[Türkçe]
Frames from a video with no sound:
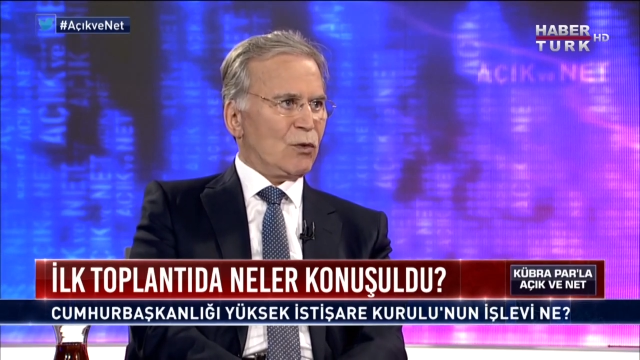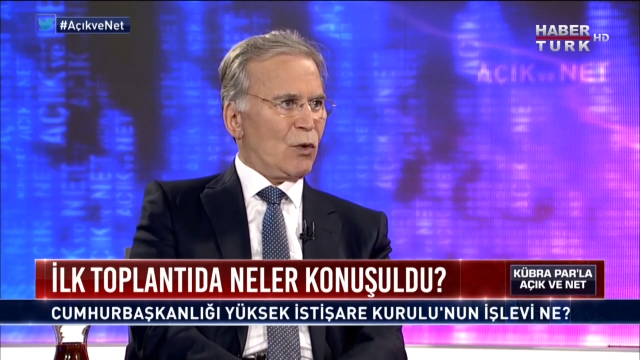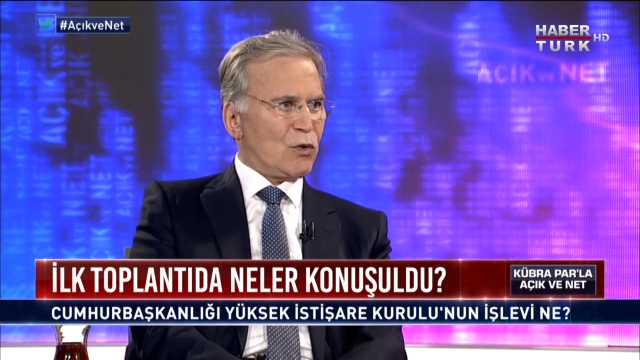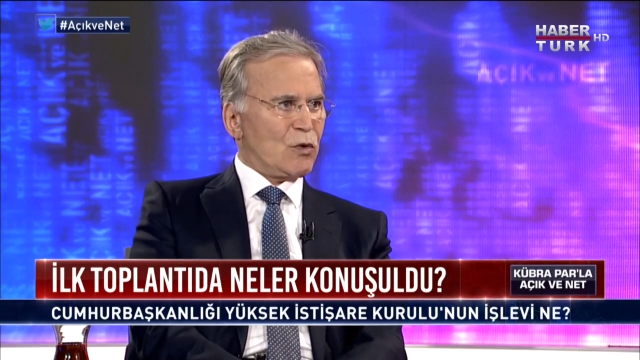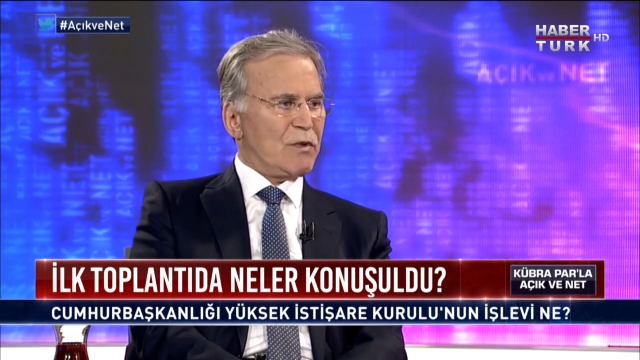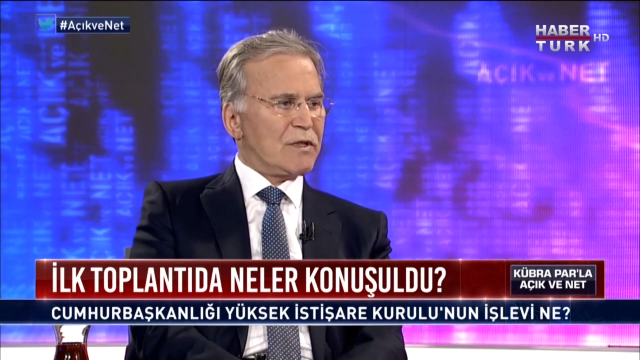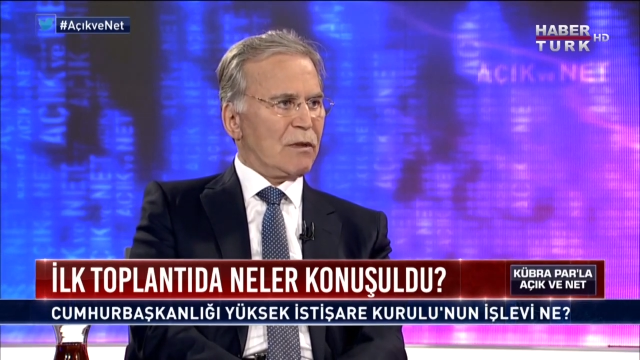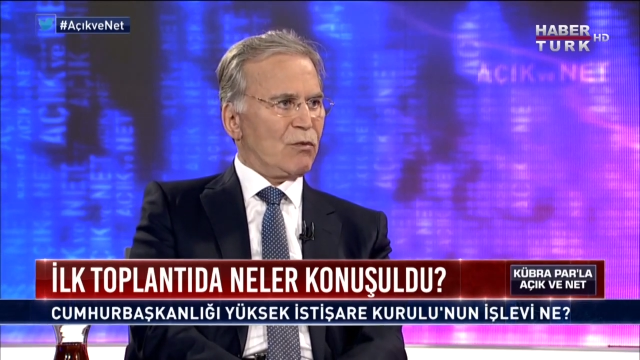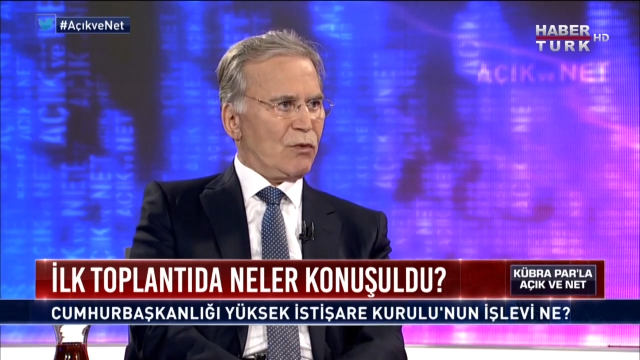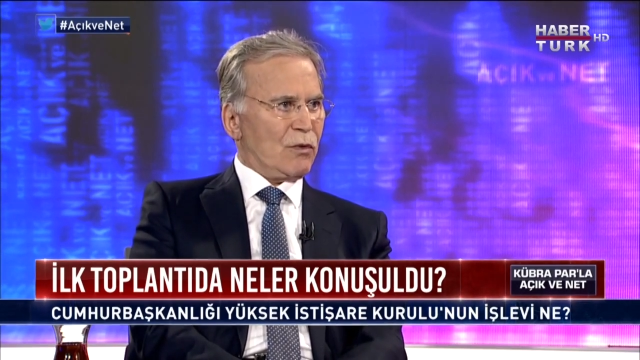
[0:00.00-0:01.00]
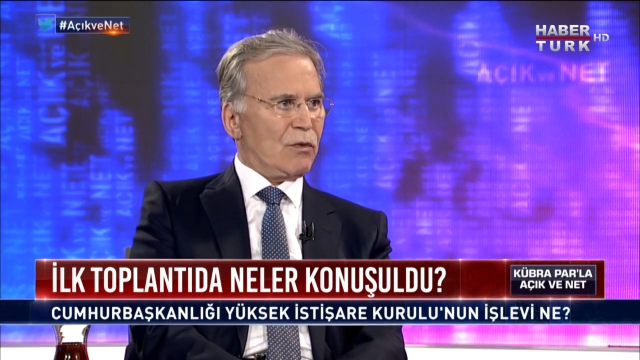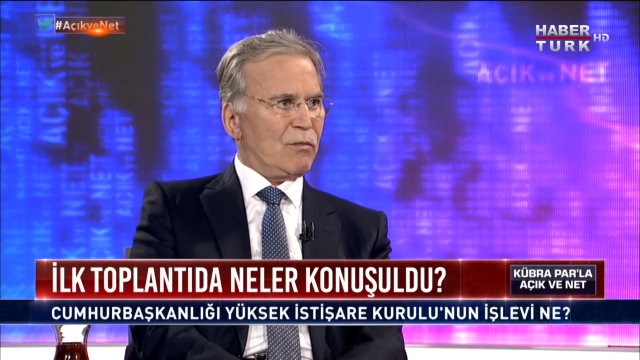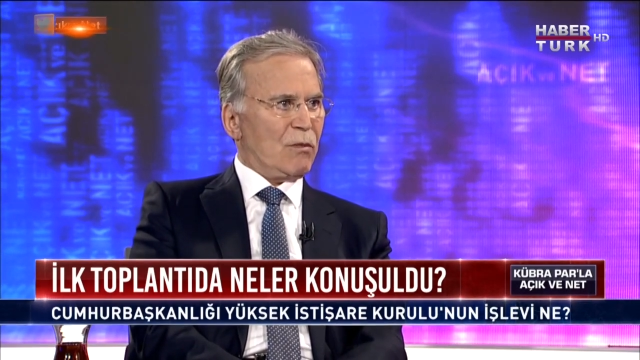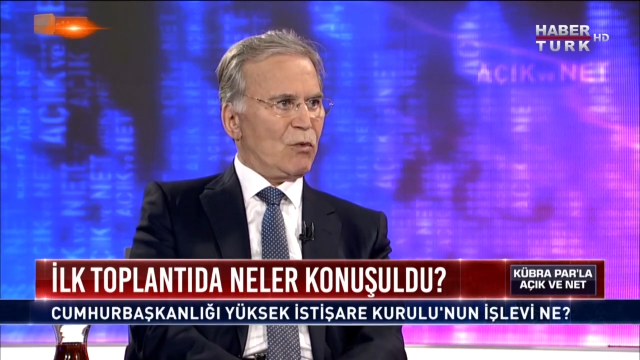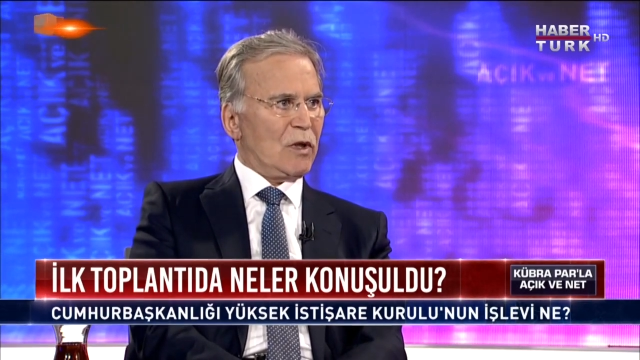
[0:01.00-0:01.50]
Doğrusu biz de bunu
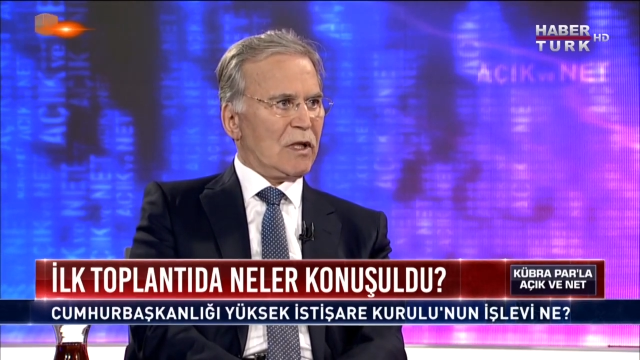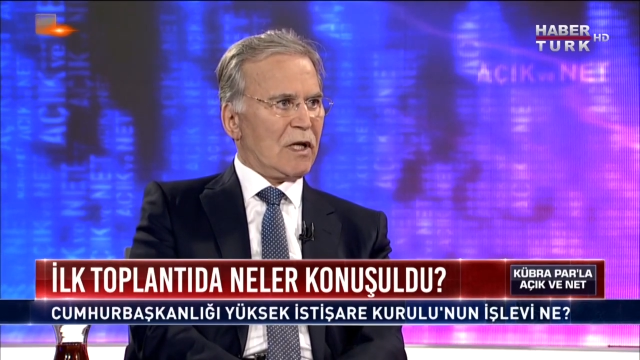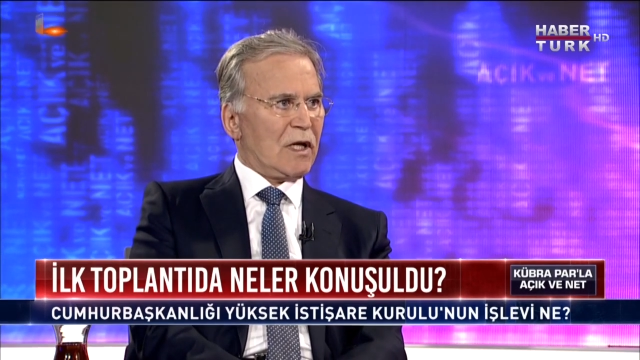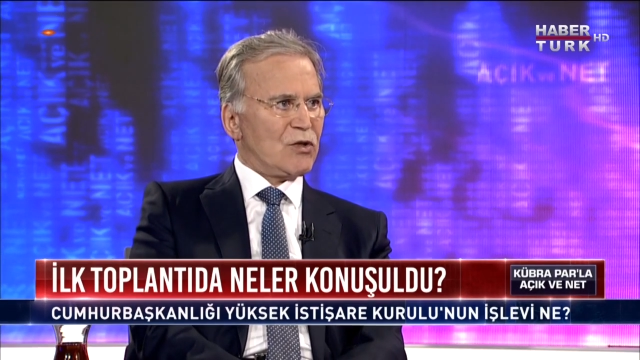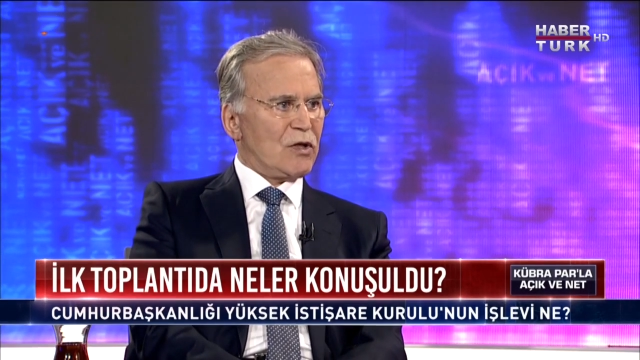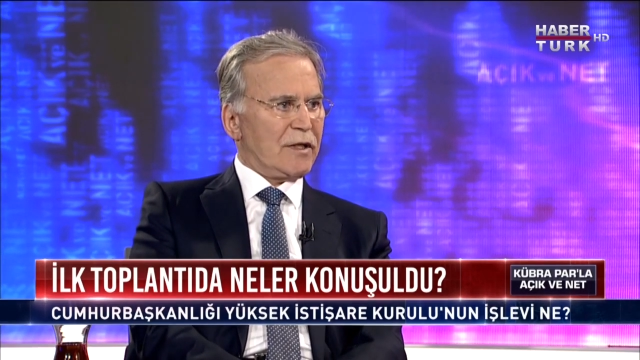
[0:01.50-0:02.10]
memnuniyetle karşıladık. Yani Cumhurbaşkanı